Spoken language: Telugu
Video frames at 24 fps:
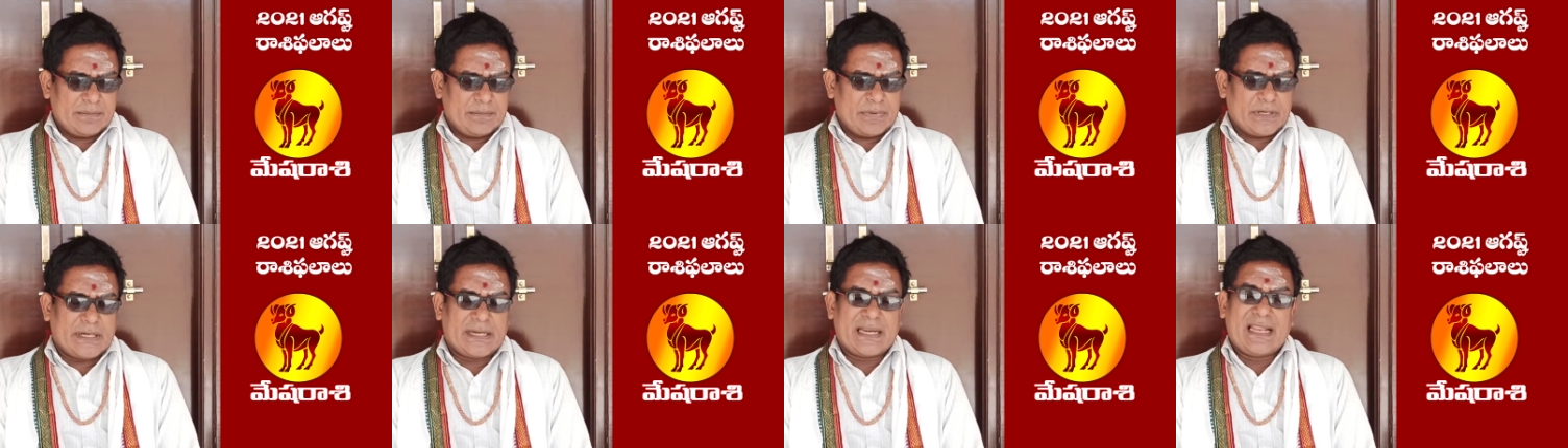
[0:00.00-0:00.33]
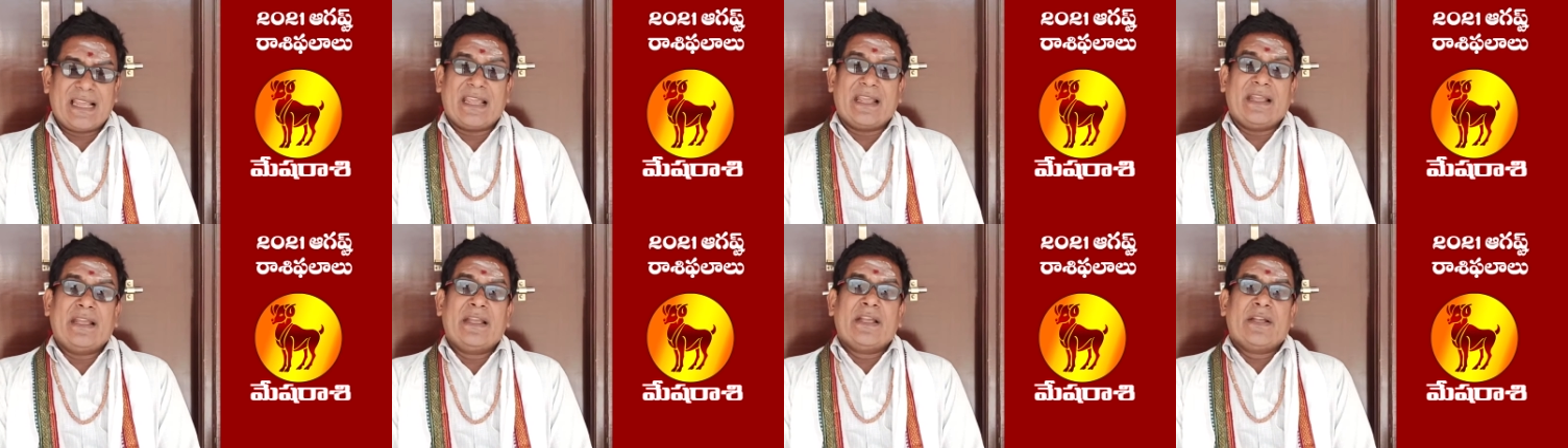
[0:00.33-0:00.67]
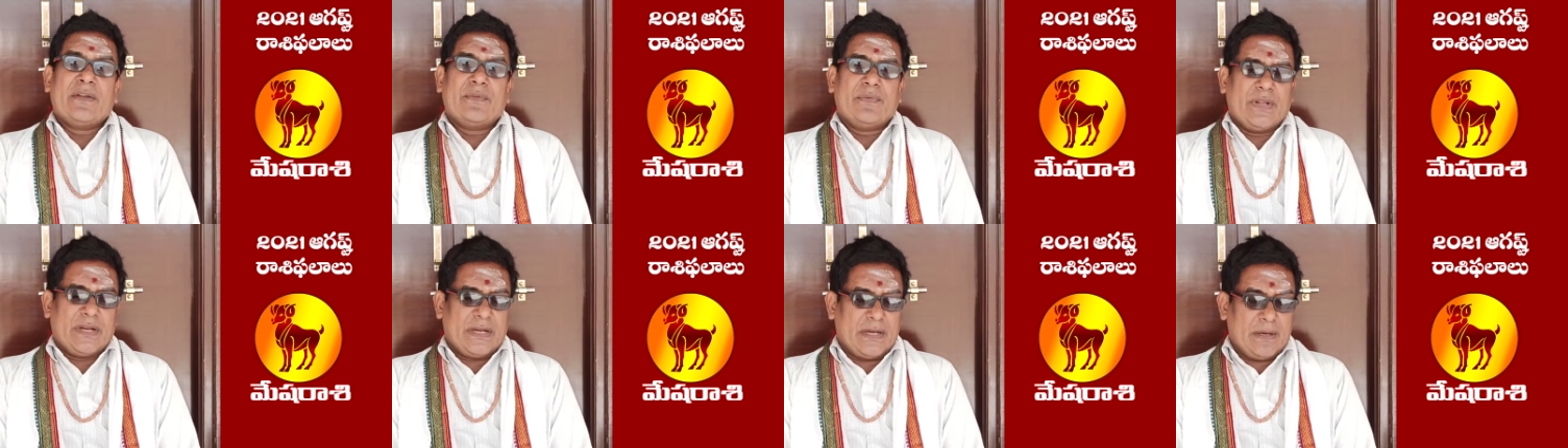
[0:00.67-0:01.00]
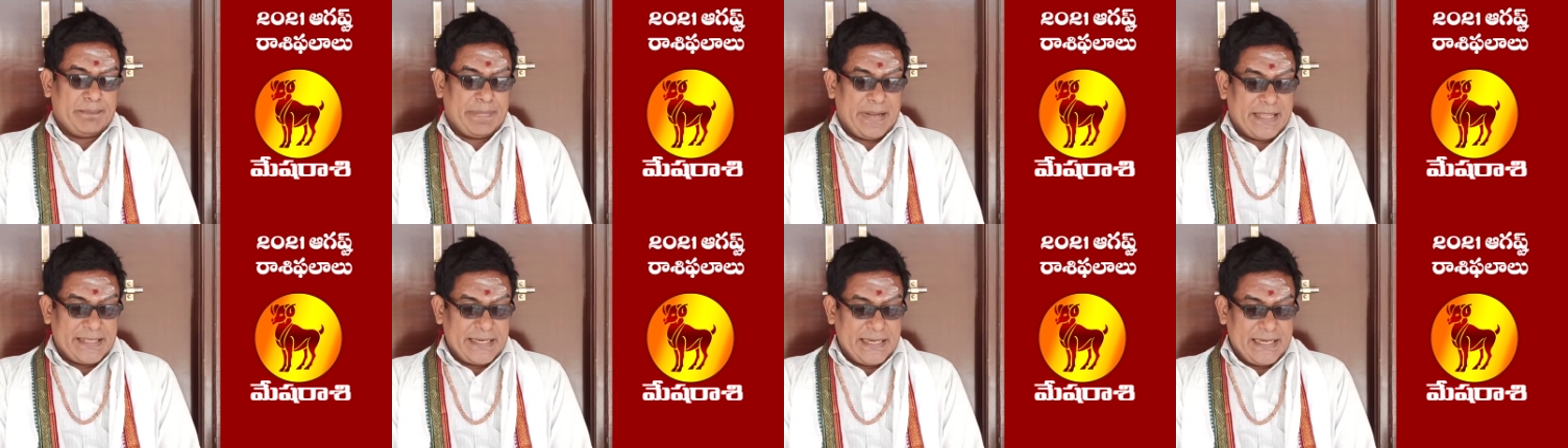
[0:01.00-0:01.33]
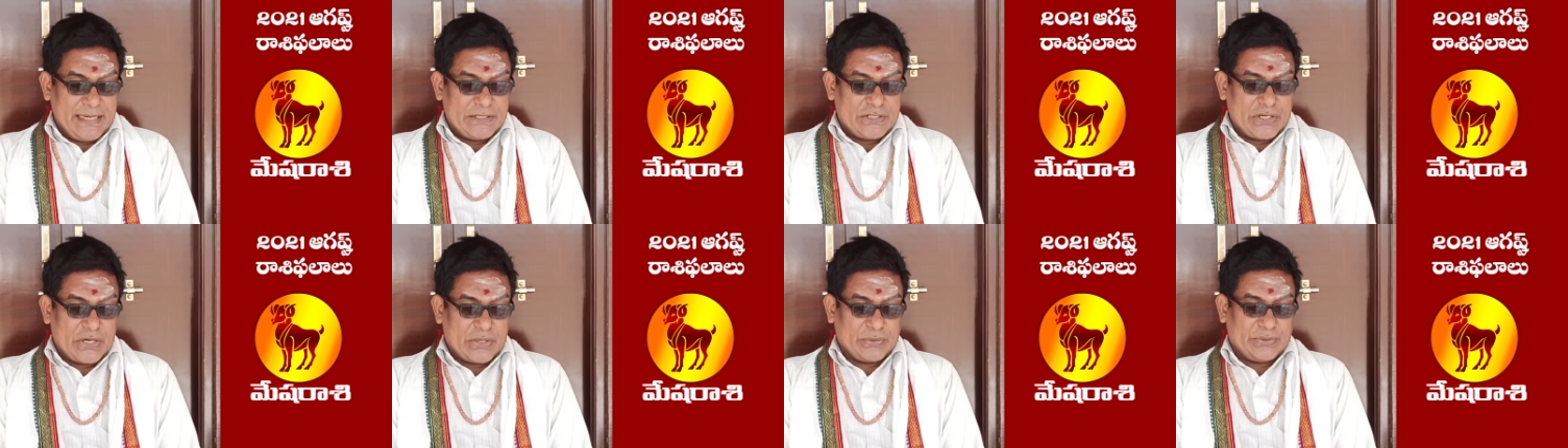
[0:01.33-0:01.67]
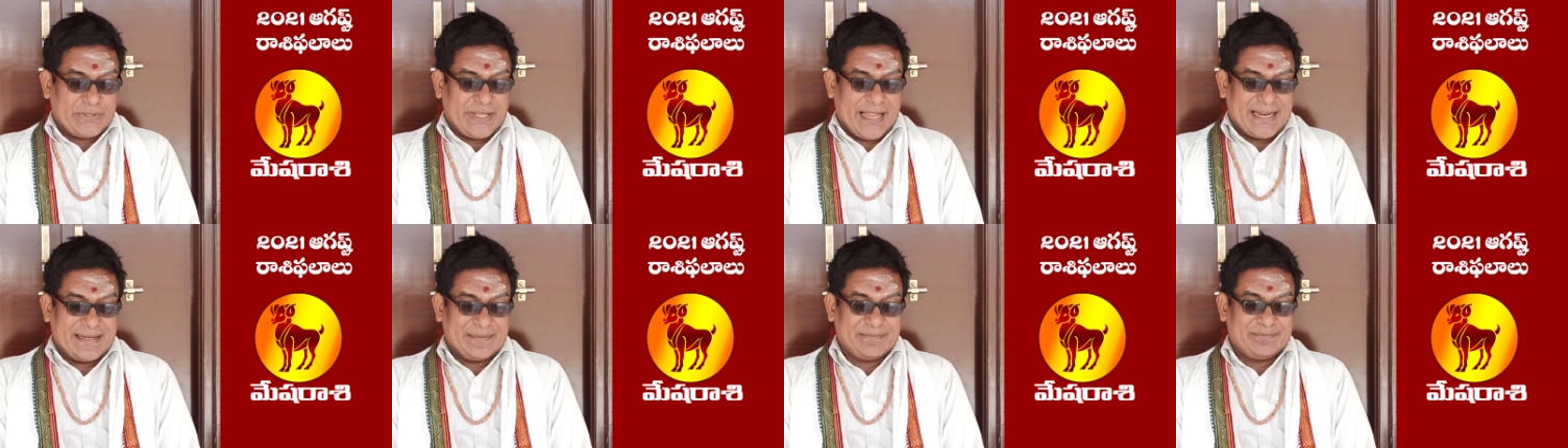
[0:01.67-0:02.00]
వ్యక్తి వీరికి బదిలీలు
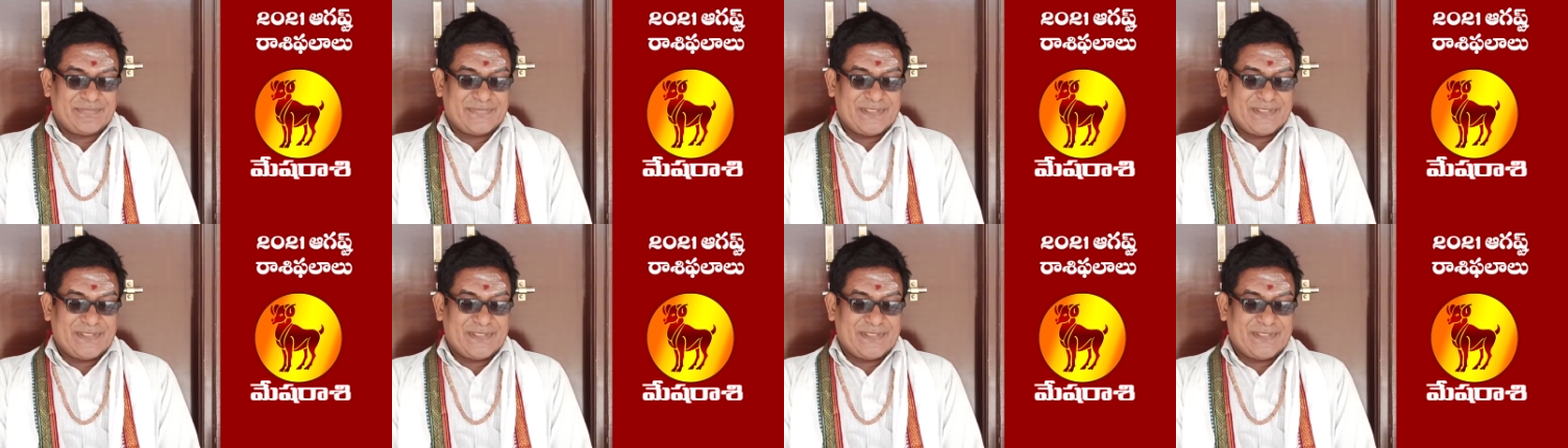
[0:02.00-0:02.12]
జరుగుతాయి